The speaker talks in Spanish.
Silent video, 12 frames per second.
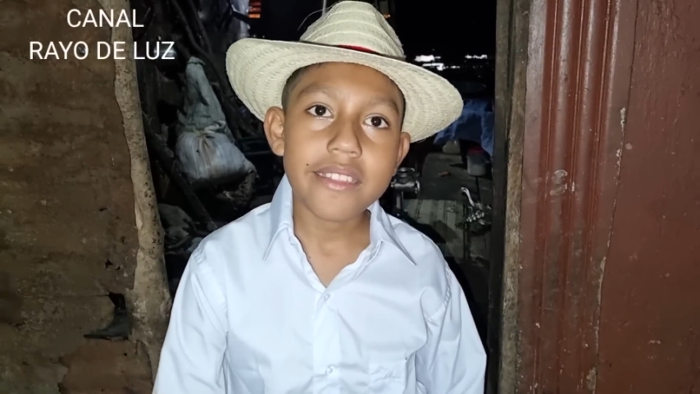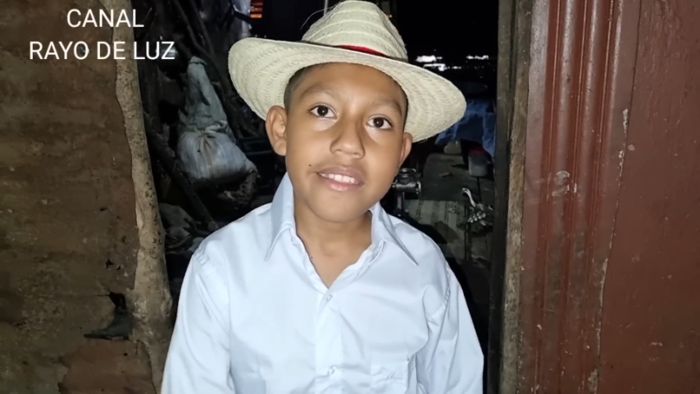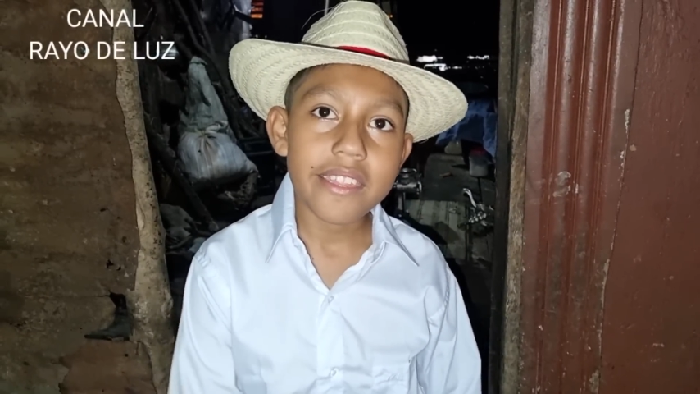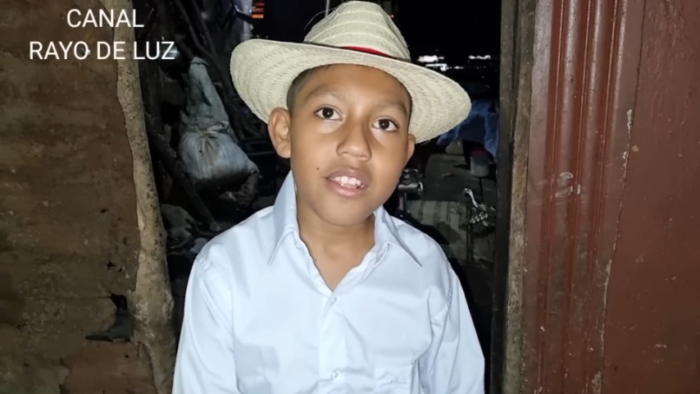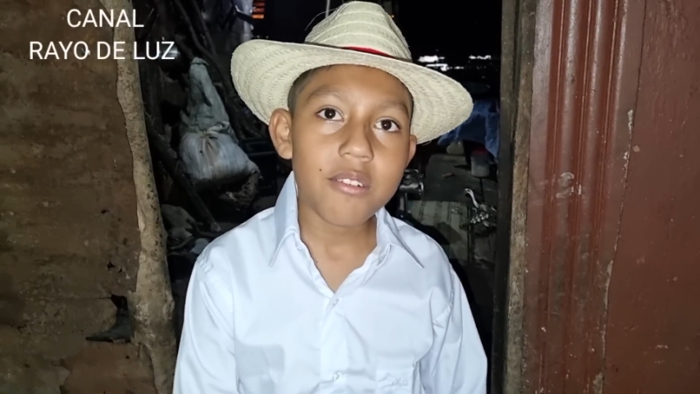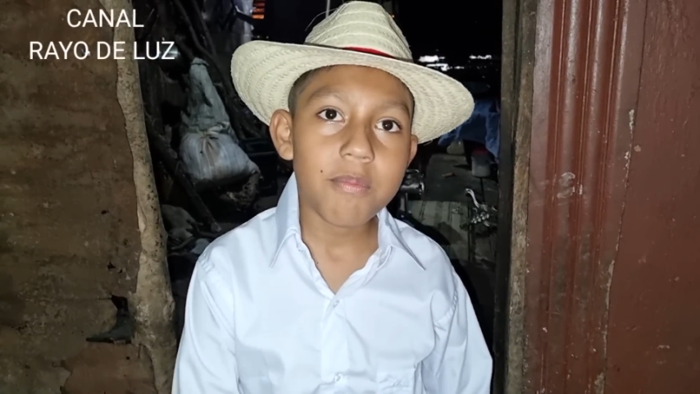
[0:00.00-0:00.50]

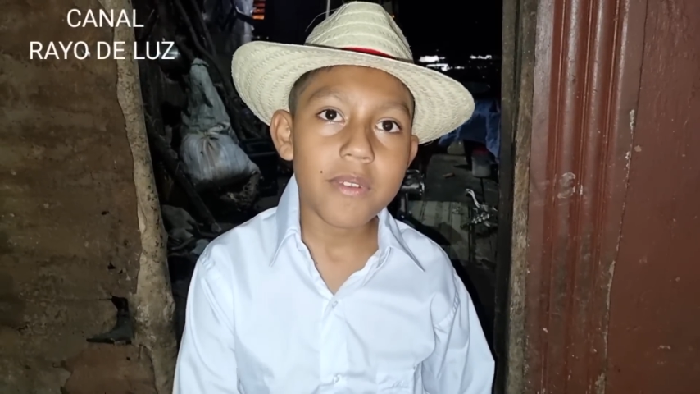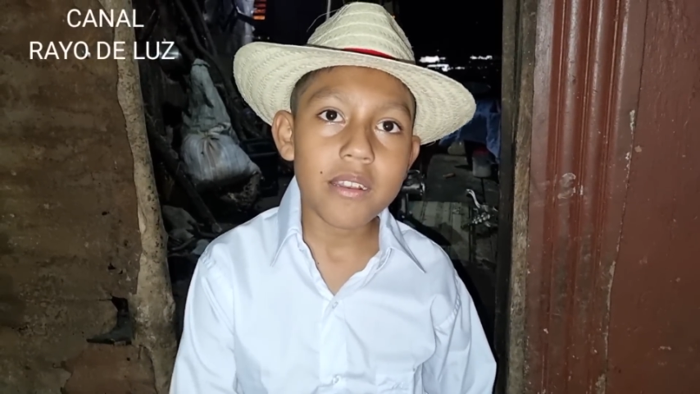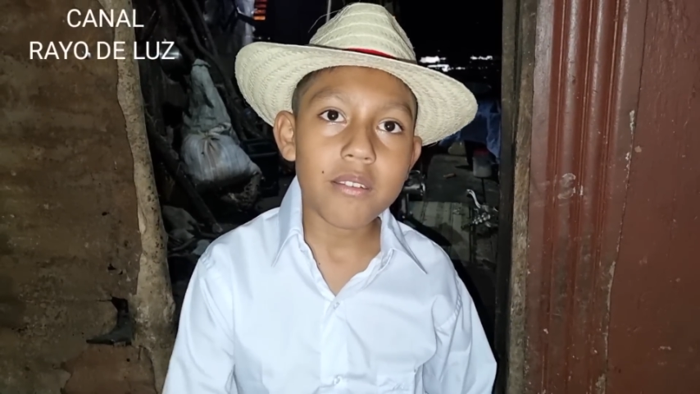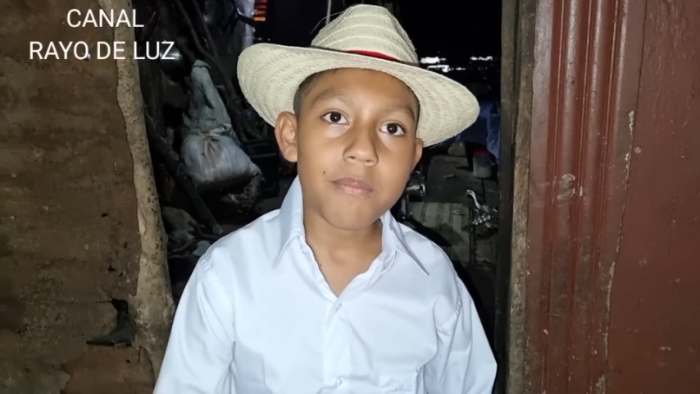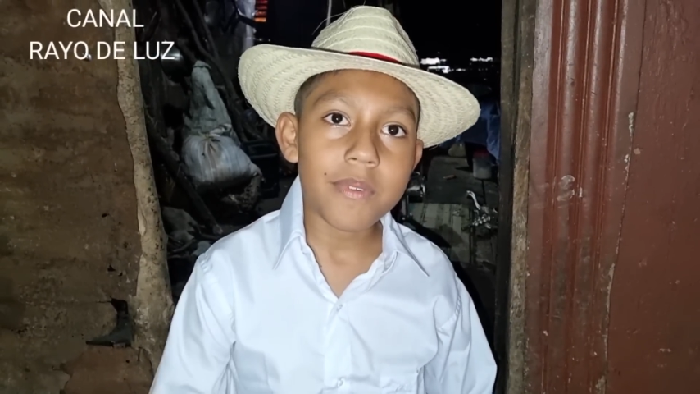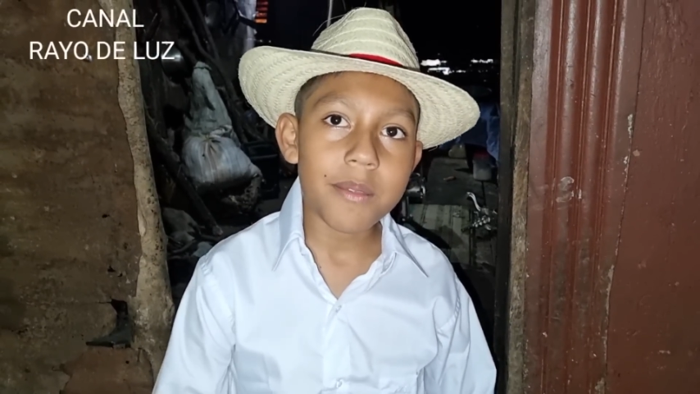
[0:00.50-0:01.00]
dinero para
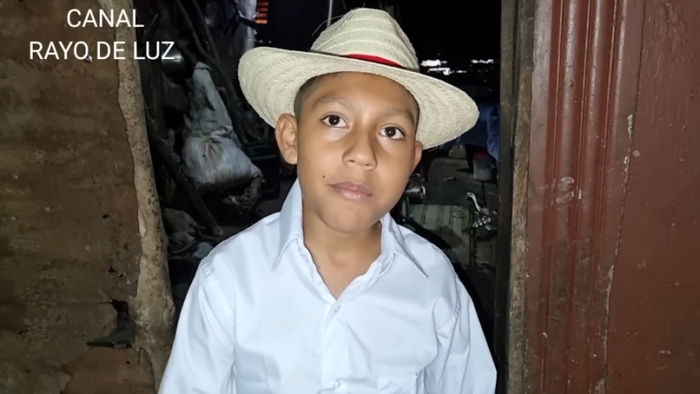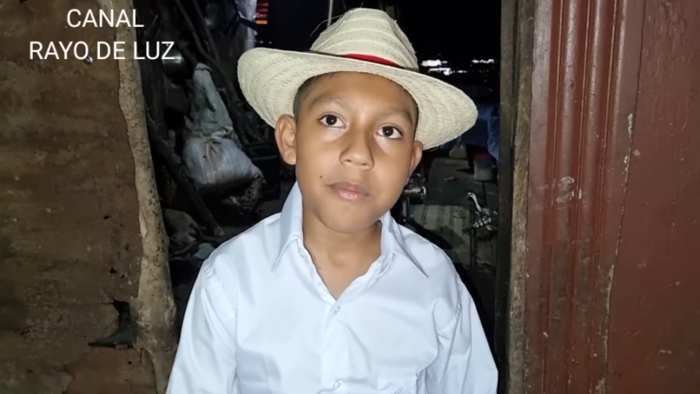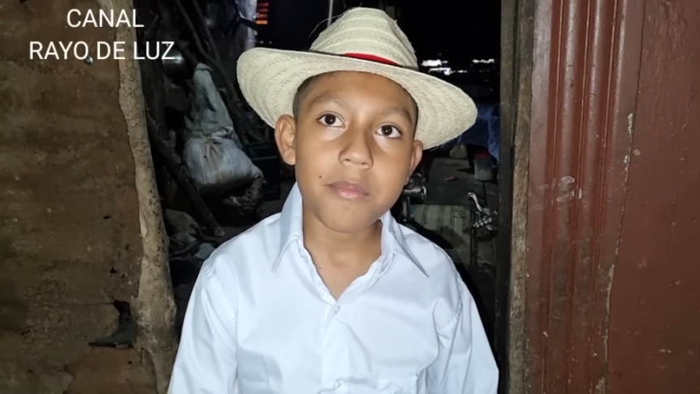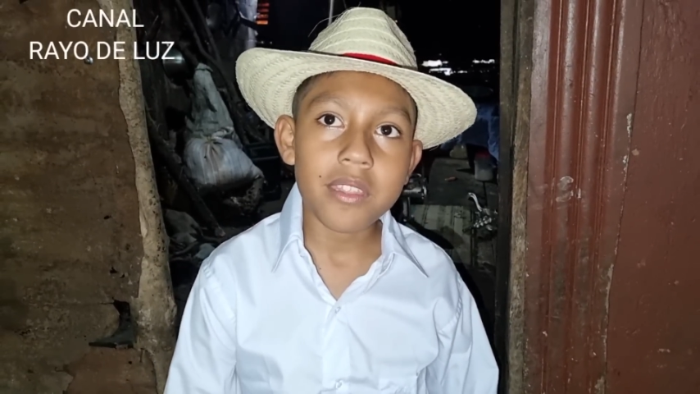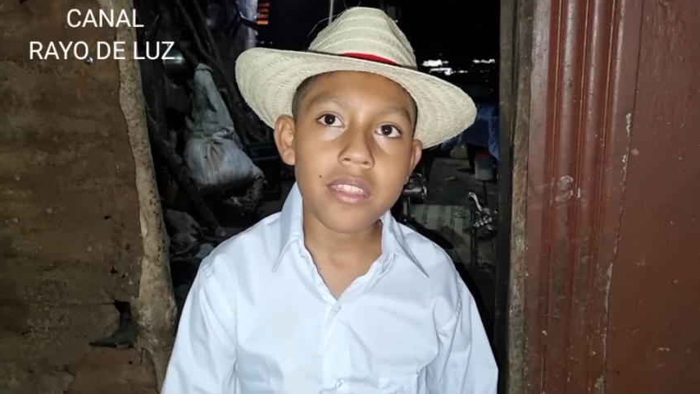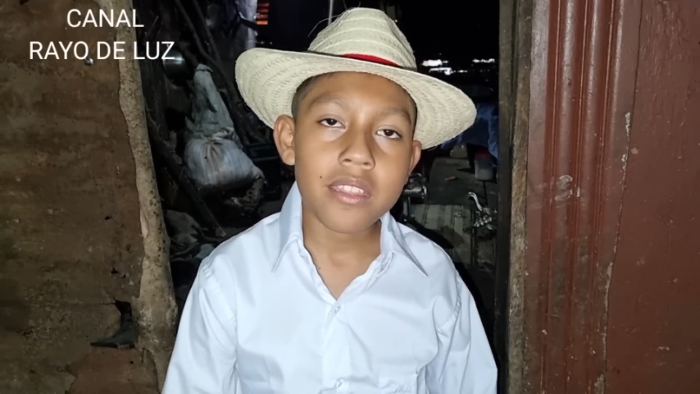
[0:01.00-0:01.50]
comprarme
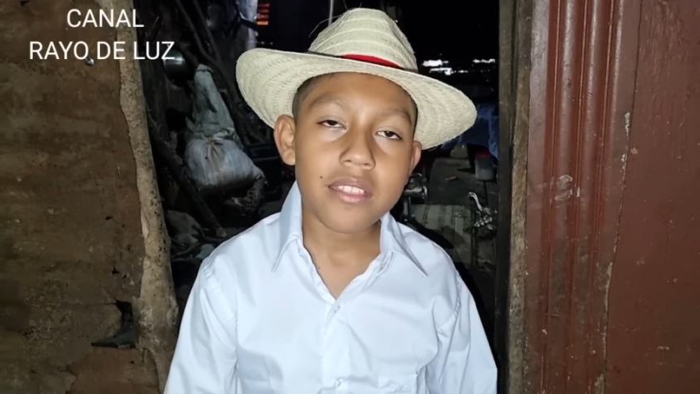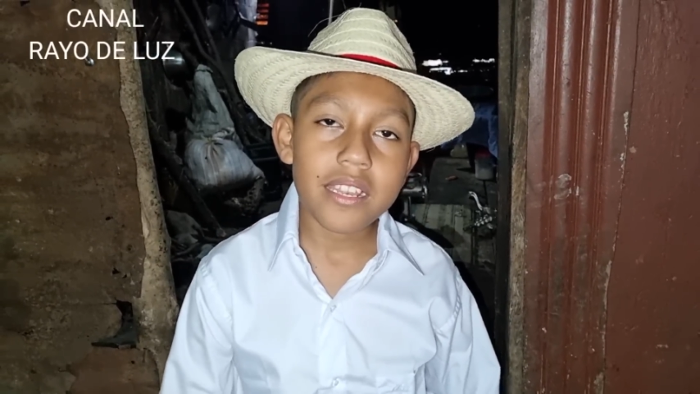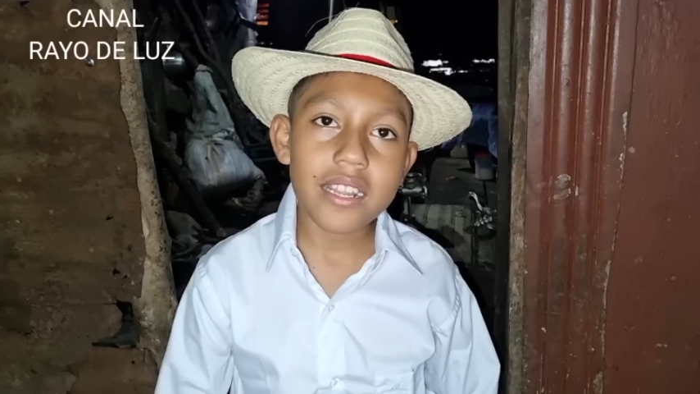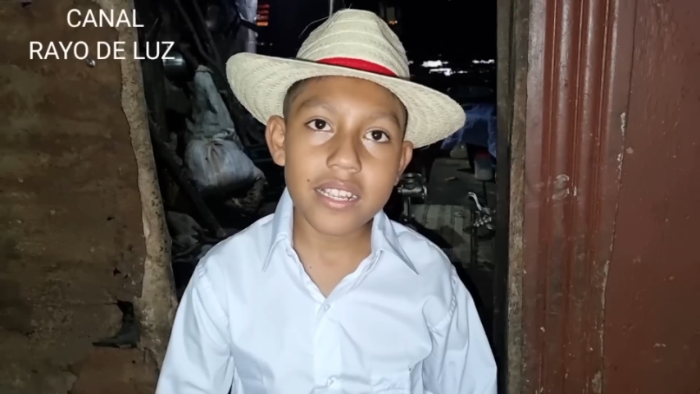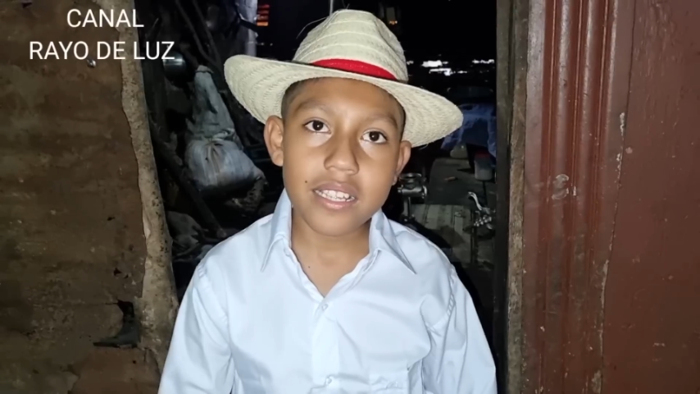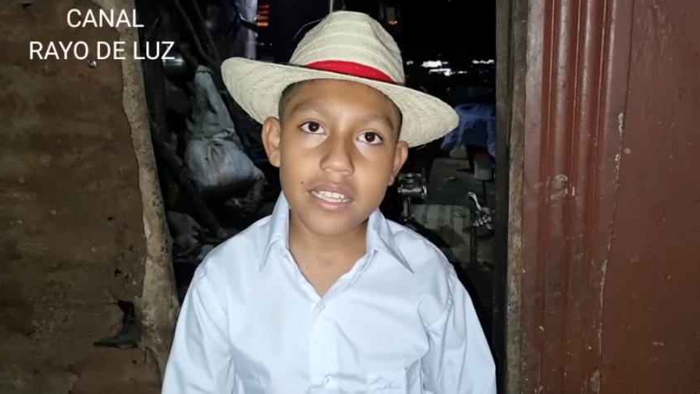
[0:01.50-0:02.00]
mi
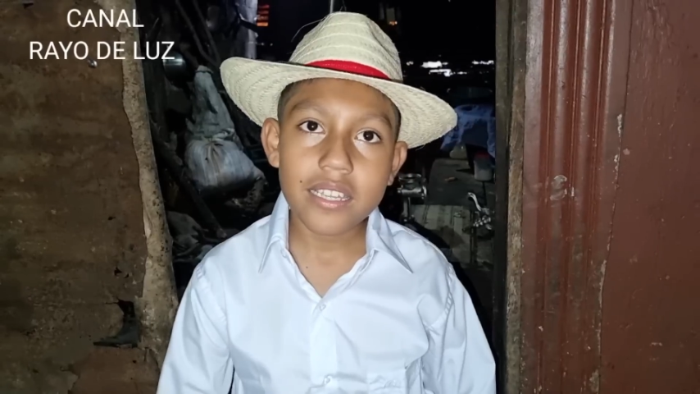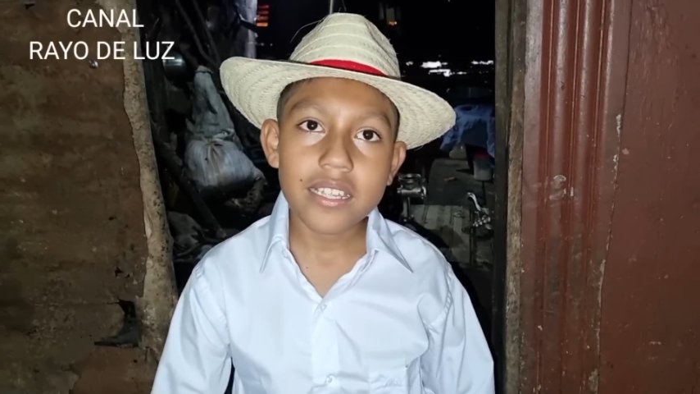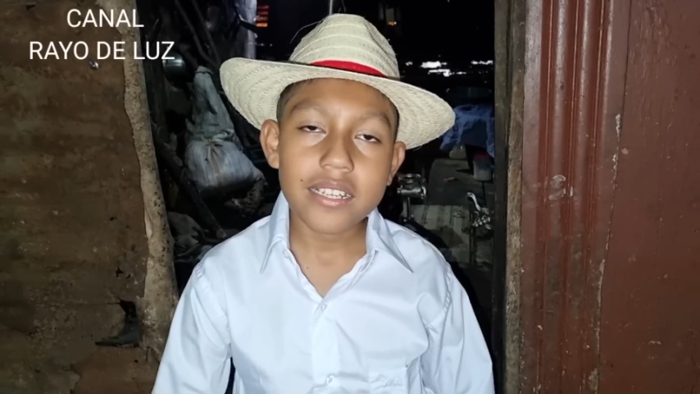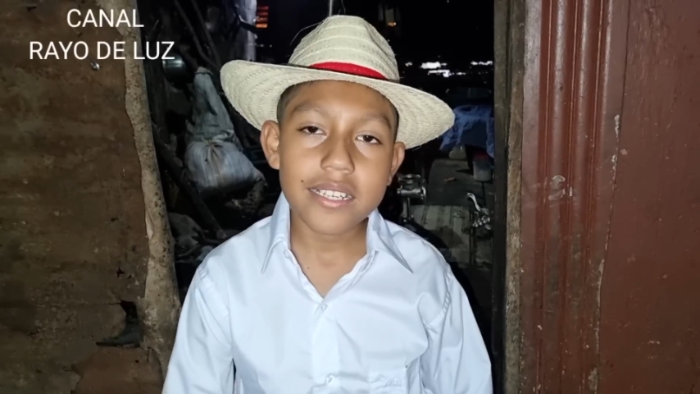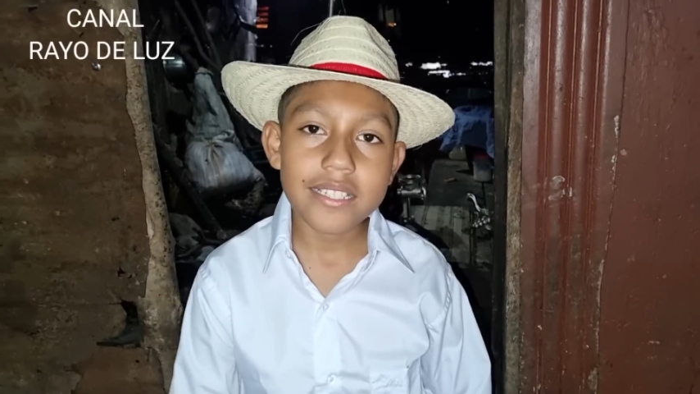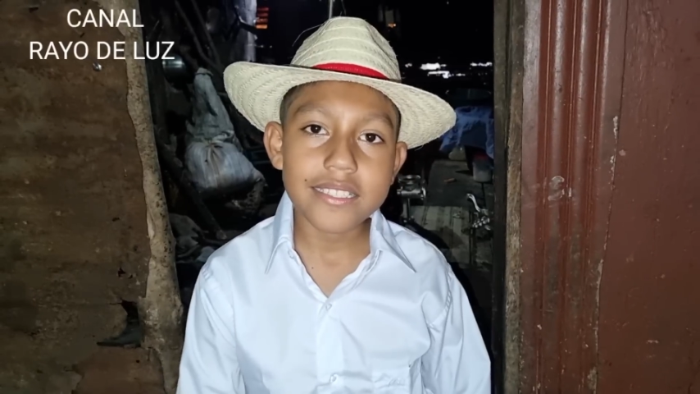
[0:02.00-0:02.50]
traje.
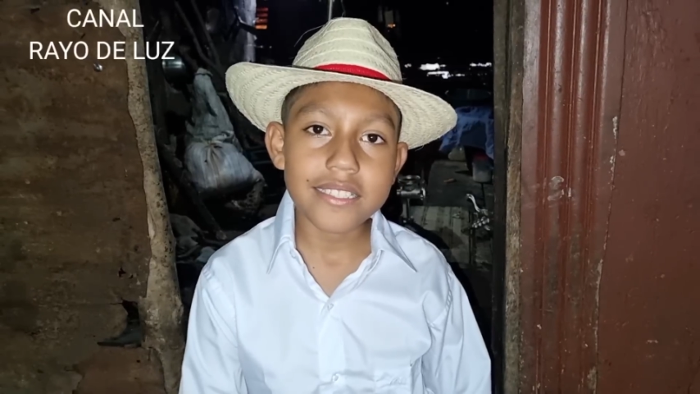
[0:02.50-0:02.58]
Gracias.